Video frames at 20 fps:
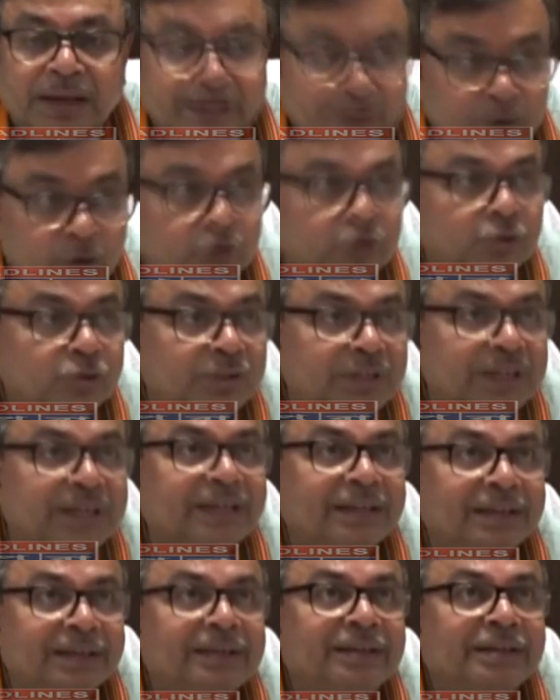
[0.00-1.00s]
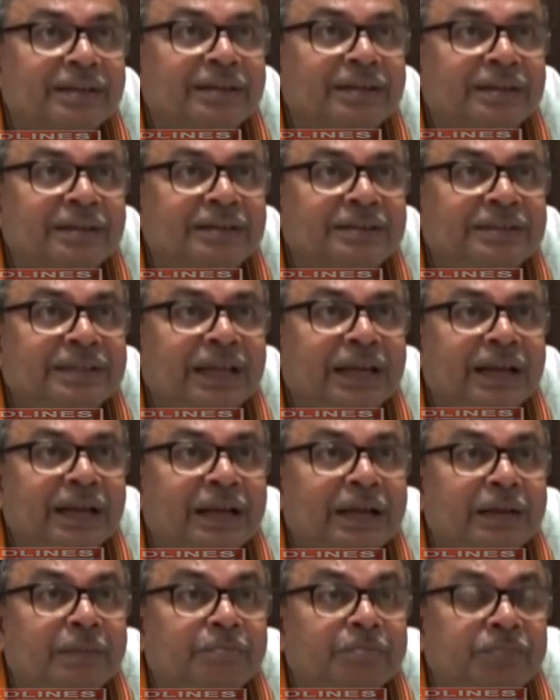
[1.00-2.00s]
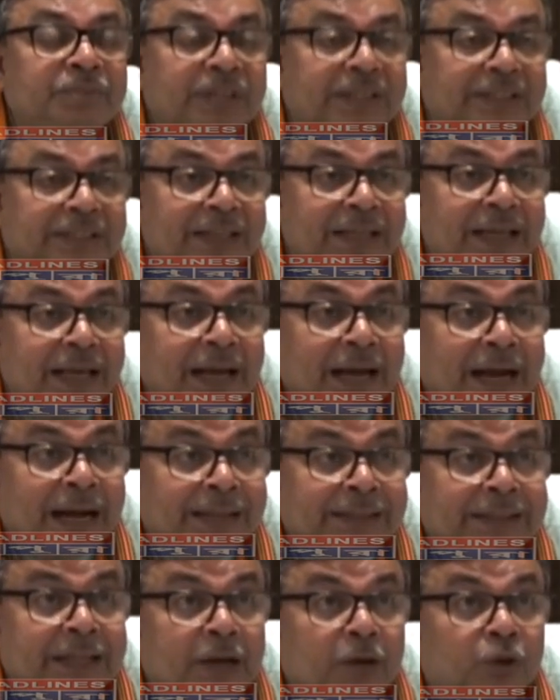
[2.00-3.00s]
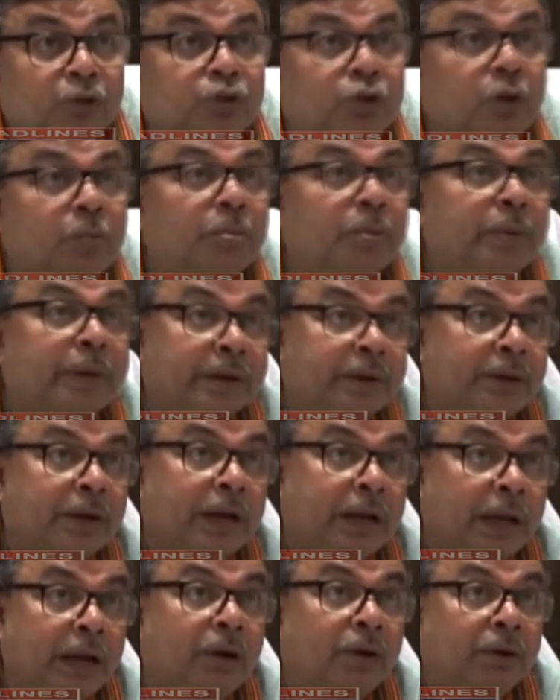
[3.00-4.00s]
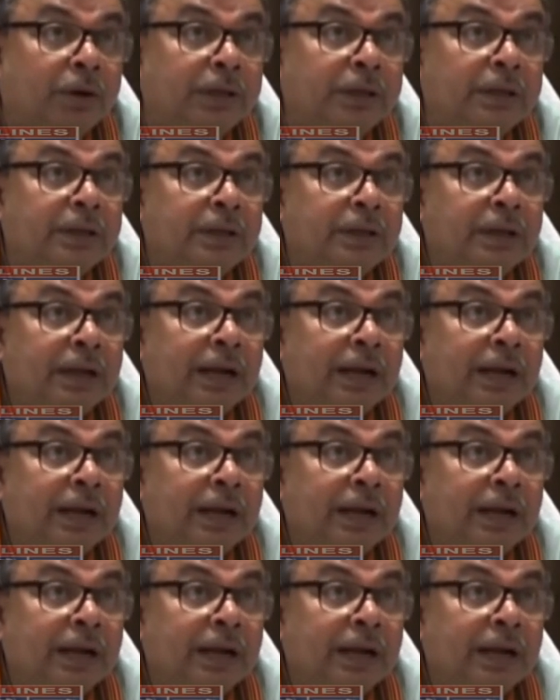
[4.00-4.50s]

এটাও তো ঠিক যারা যাতে আদালত অবমাননা হয়